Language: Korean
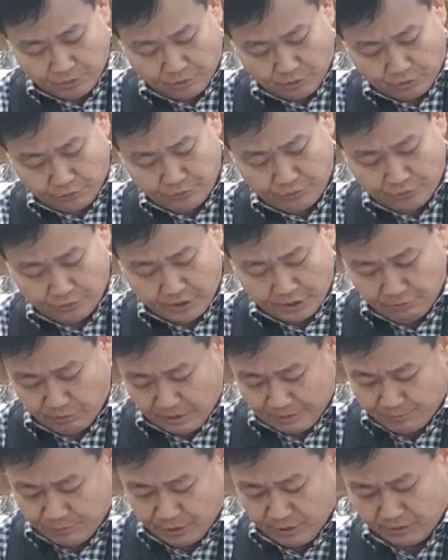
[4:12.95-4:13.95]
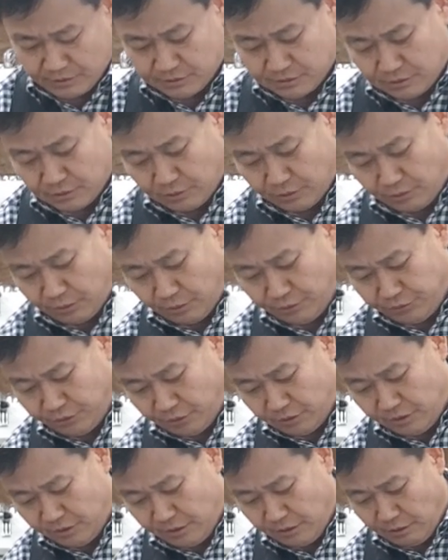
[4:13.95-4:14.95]
온도계로 한번
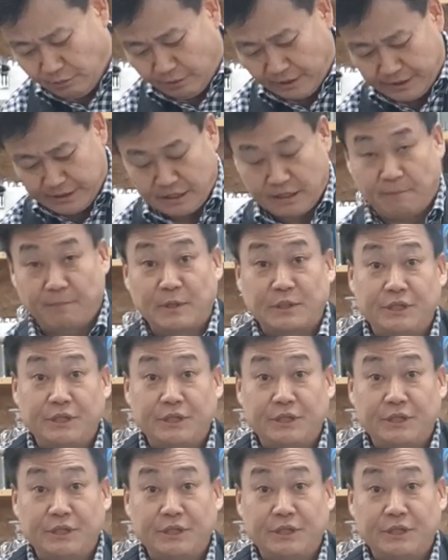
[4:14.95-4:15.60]
온도를 확인 한번